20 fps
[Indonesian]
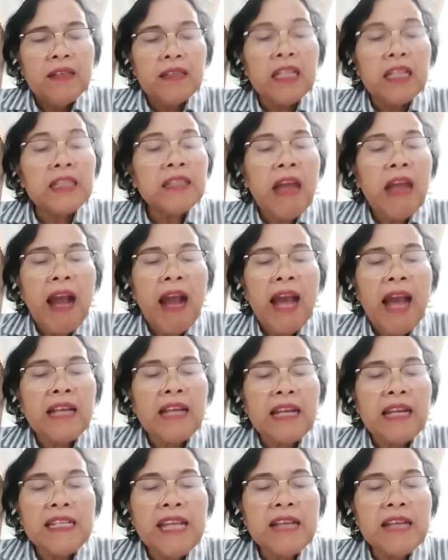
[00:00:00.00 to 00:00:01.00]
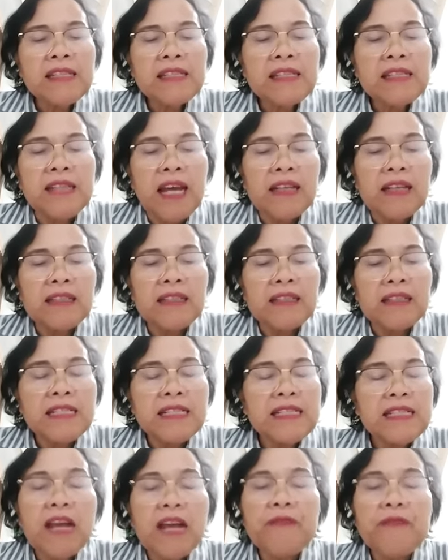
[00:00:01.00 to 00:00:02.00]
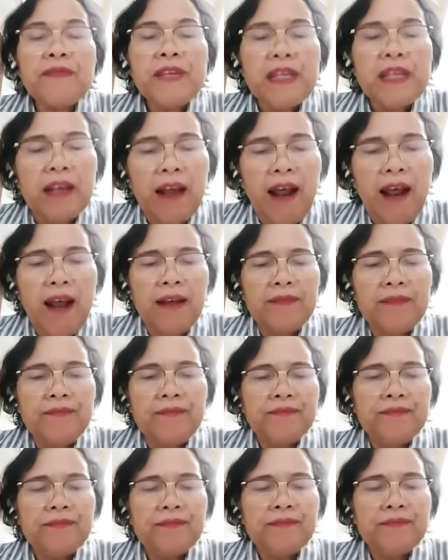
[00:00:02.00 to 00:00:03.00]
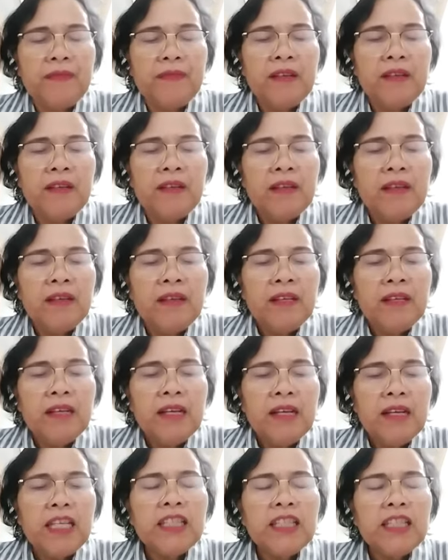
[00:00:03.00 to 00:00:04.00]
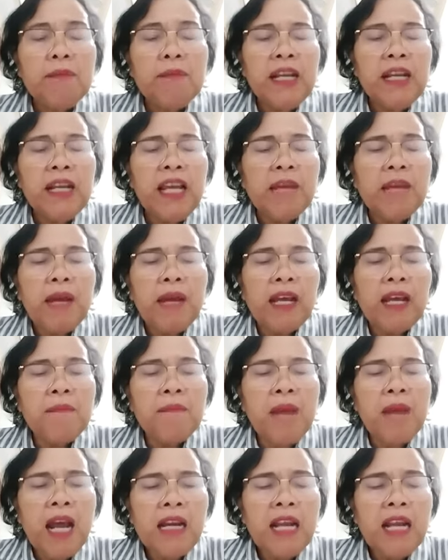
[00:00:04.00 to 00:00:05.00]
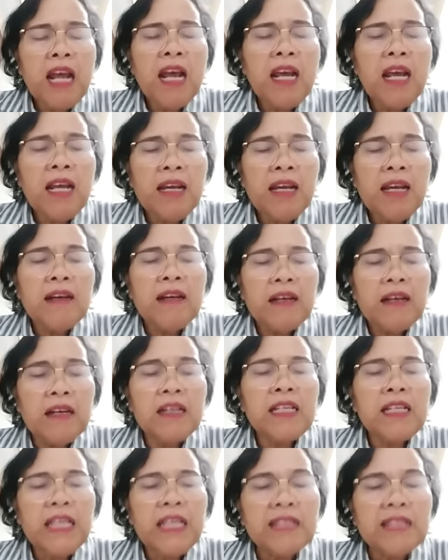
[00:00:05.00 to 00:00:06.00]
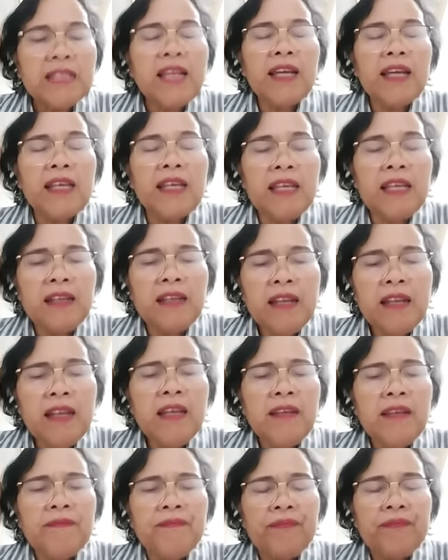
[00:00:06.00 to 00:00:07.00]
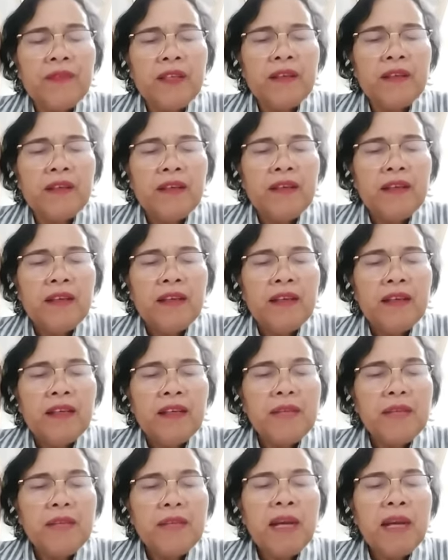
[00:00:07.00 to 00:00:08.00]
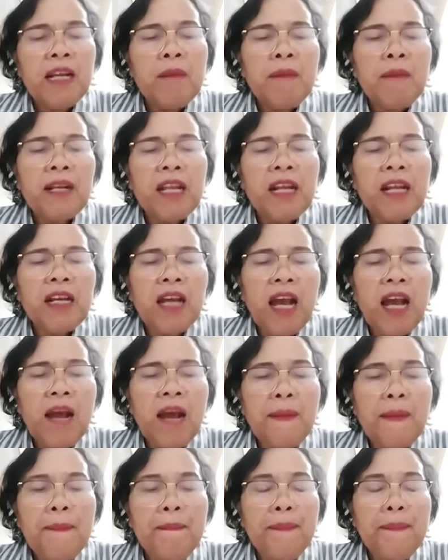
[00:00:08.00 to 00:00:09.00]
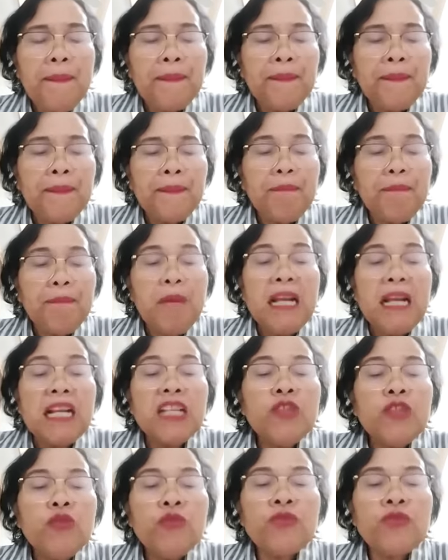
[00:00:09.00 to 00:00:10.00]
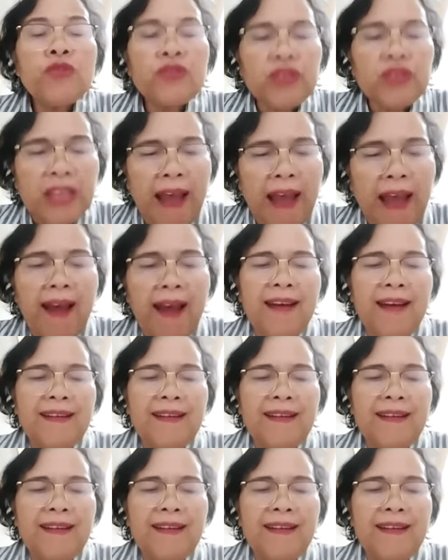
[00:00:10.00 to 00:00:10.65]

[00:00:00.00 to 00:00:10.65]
tentang Ananias dan Safira. Kita melihat bagaimana uh, kisah ini di mana mereka berdusta